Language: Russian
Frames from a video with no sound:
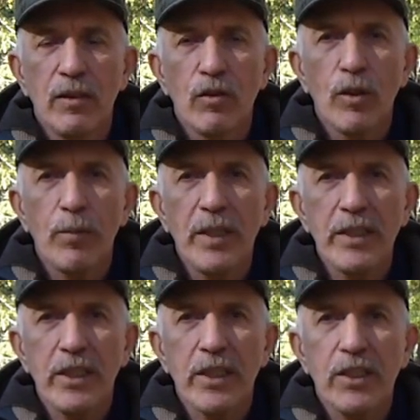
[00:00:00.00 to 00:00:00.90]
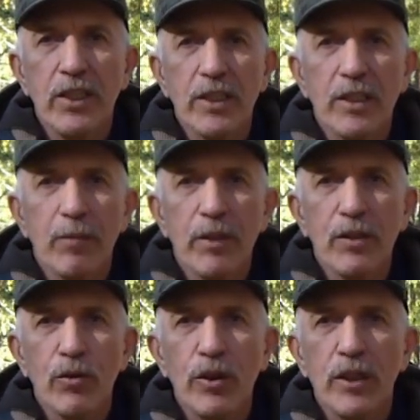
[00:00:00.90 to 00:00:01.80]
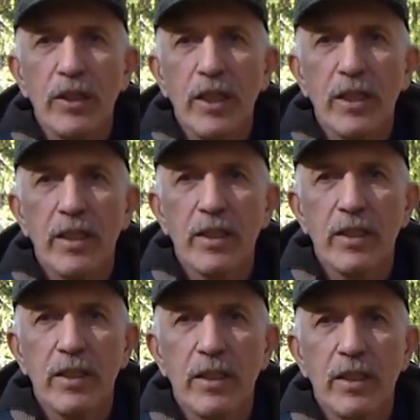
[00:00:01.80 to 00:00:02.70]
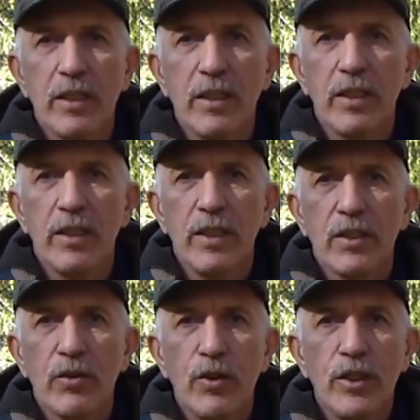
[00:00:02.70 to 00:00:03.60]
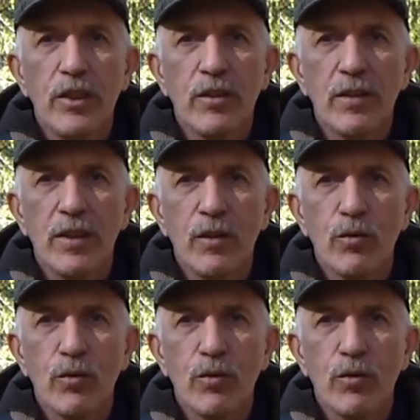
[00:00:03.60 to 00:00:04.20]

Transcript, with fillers: но на практике часто происходит так, что единственная